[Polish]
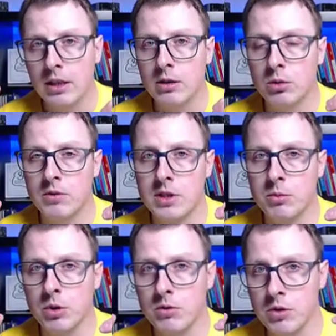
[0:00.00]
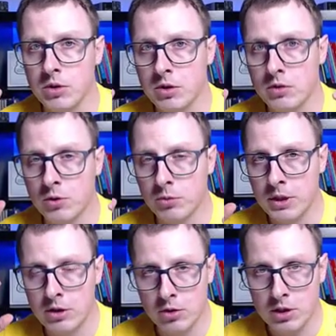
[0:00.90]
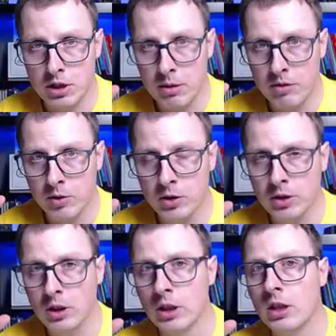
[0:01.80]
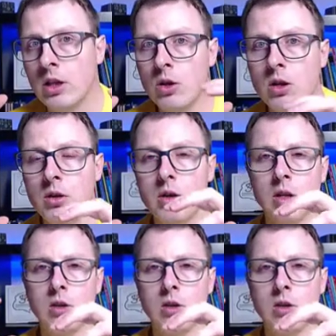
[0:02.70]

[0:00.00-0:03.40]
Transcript: które występują między cząsteczkami wody i